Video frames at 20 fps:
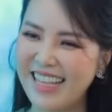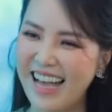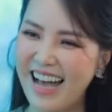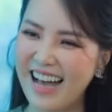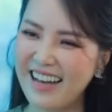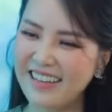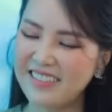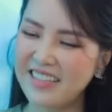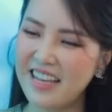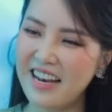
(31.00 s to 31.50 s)

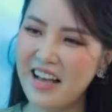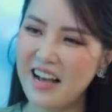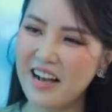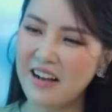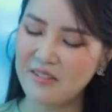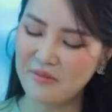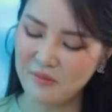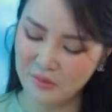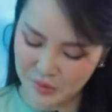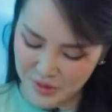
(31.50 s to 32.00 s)
Dạ, rất
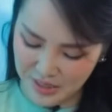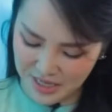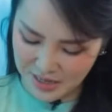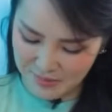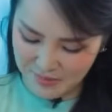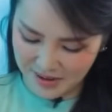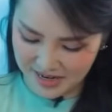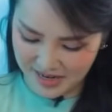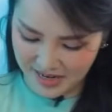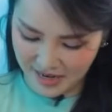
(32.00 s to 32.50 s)
là vui
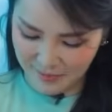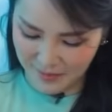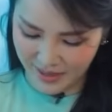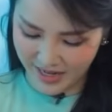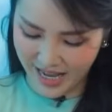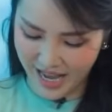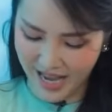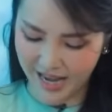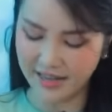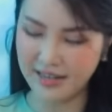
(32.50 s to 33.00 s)
khi mà được gặp
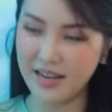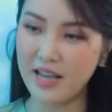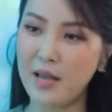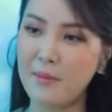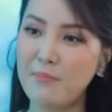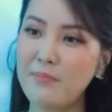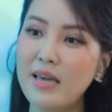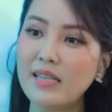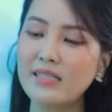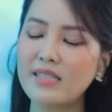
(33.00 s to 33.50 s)
anh Hải ở đây
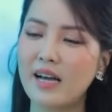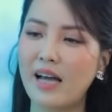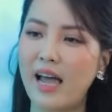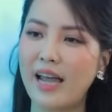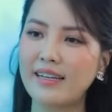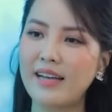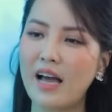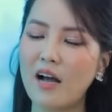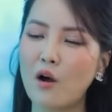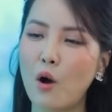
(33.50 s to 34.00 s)
Em biết rằng là
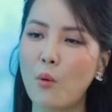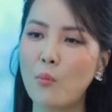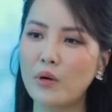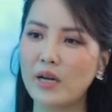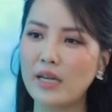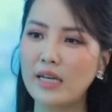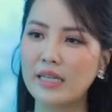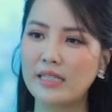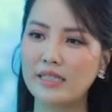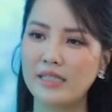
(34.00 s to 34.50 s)
anh đang có một
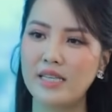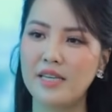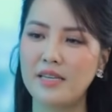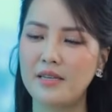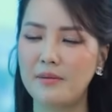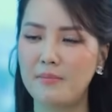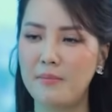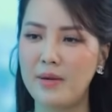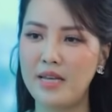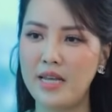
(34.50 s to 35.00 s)
cái lịch
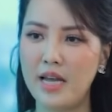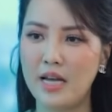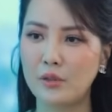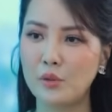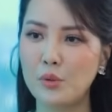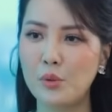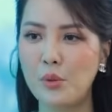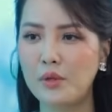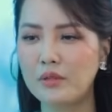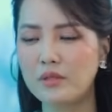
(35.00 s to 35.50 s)
trình media
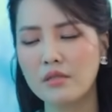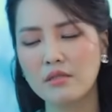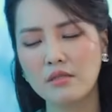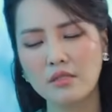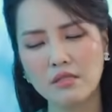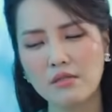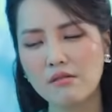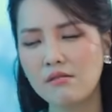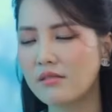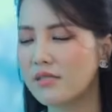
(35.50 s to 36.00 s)
tour thực
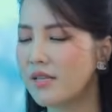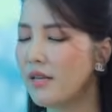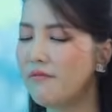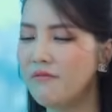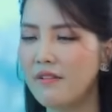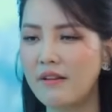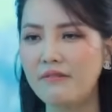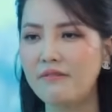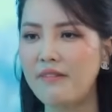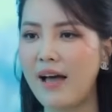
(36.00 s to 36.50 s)
sự rất vất